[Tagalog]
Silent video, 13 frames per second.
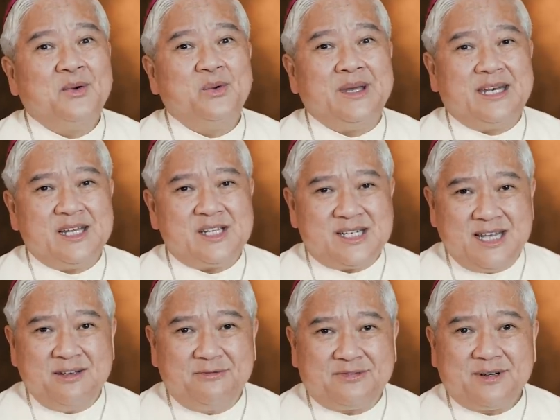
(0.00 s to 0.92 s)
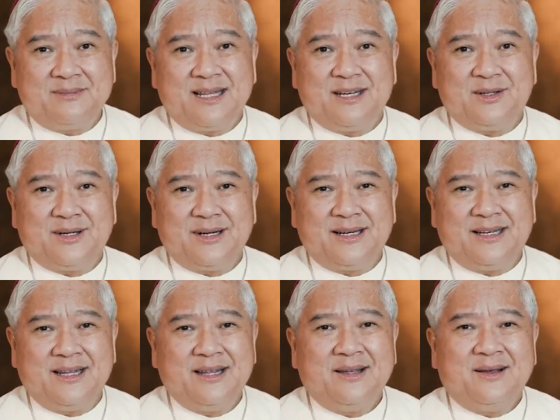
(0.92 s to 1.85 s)
We receive from the Lord
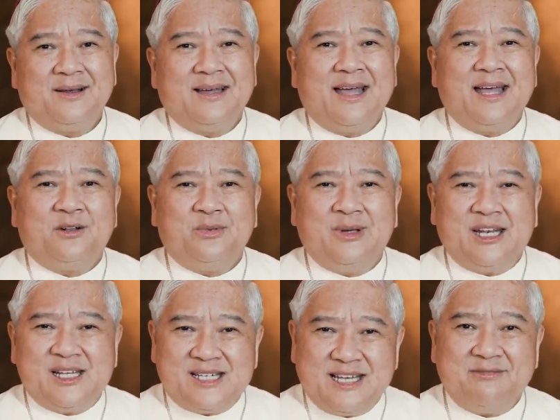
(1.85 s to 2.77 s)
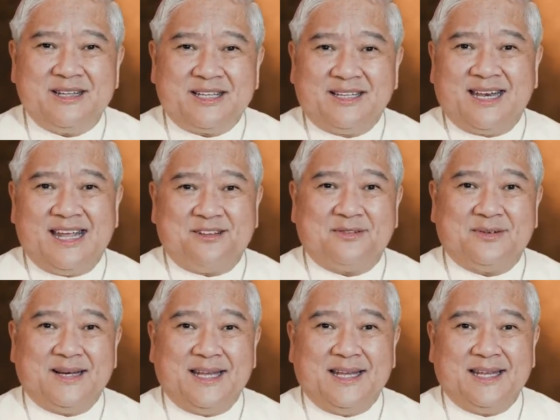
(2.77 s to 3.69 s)
and we receive it
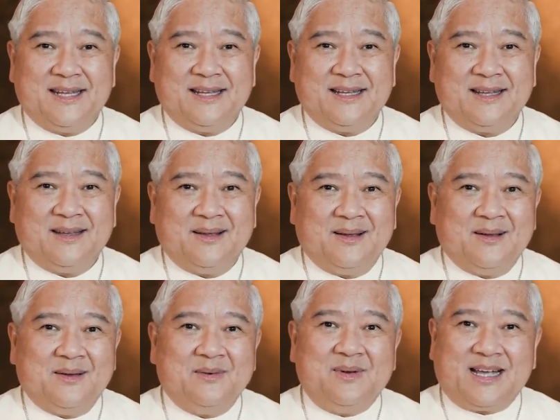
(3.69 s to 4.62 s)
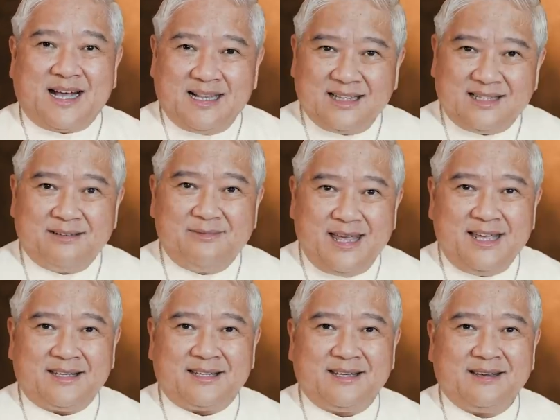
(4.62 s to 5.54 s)
gratefully. We
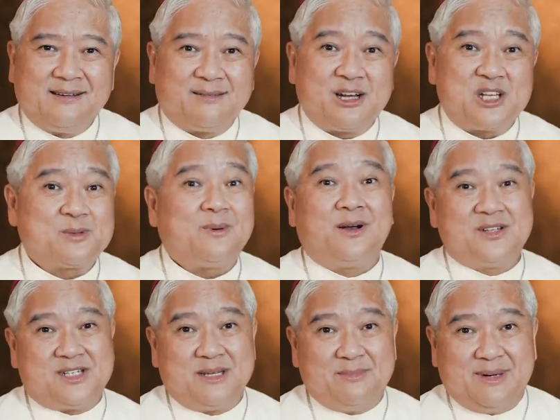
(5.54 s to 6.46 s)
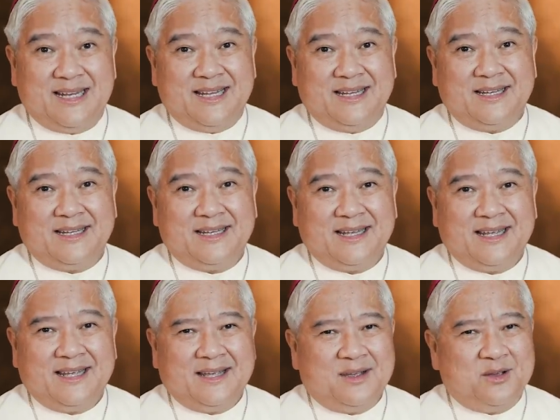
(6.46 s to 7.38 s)
cultivate responsibly.
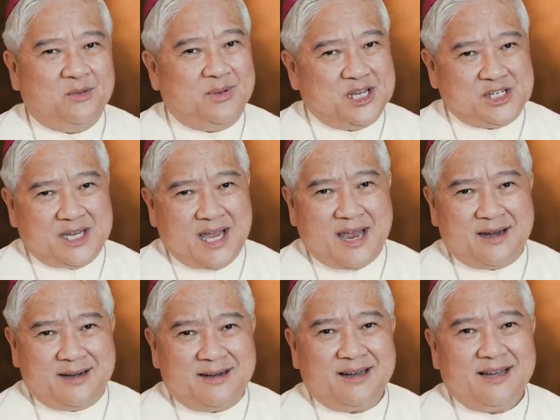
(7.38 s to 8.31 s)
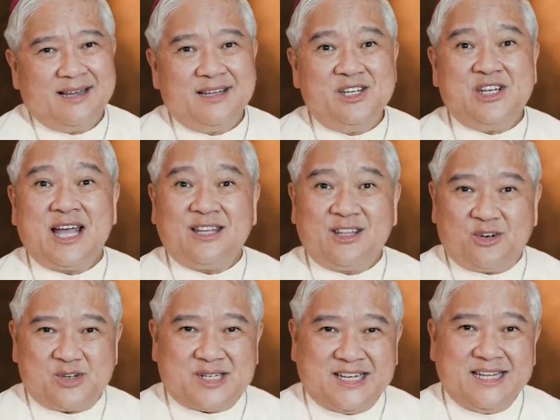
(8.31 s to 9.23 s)
We share
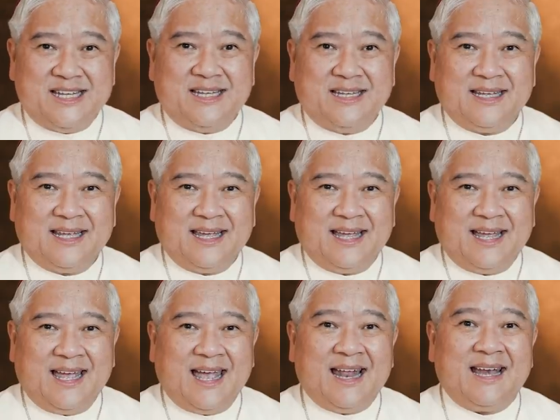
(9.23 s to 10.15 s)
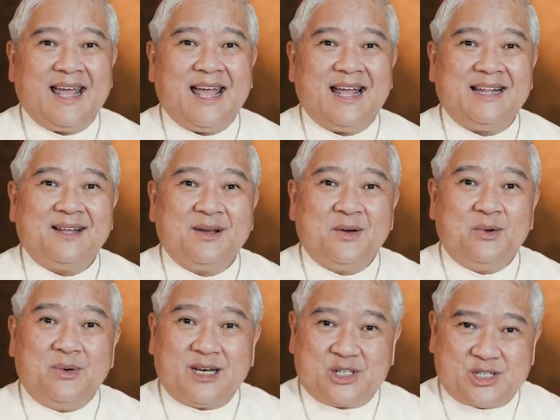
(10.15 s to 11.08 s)
generously. And then
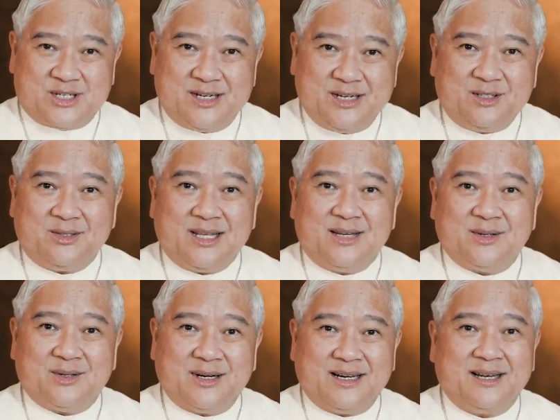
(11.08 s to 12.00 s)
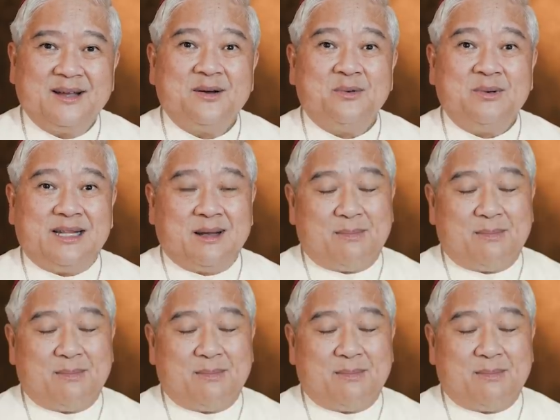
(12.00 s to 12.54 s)
we return to the Lord with